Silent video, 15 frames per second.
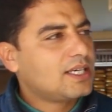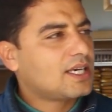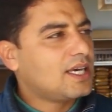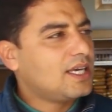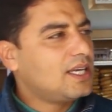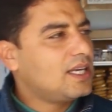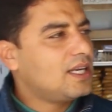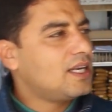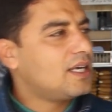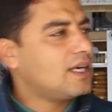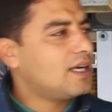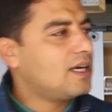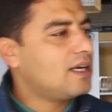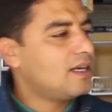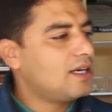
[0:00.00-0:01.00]
كاينين
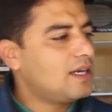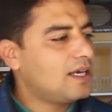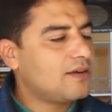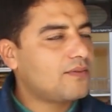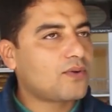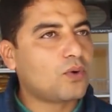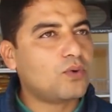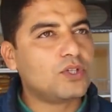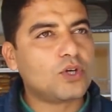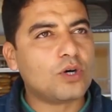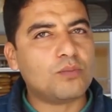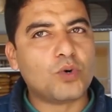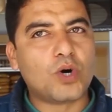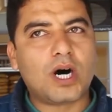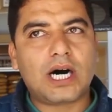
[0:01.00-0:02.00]
اللي في خوي
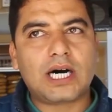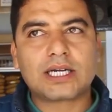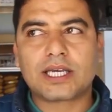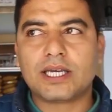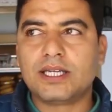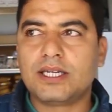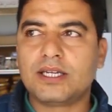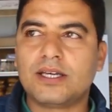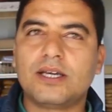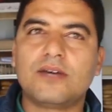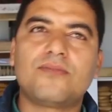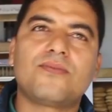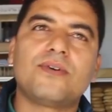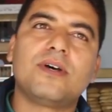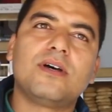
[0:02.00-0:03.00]
دو بوا كاين
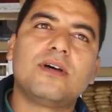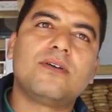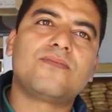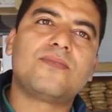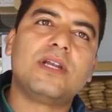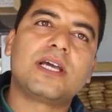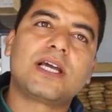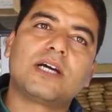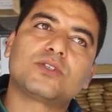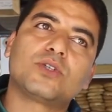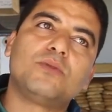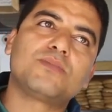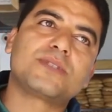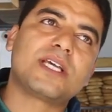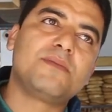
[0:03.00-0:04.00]
في, لي
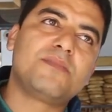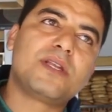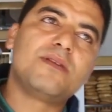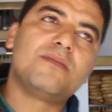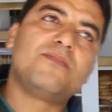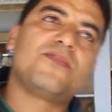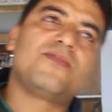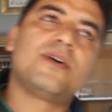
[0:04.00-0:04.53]
غاطو مصايبين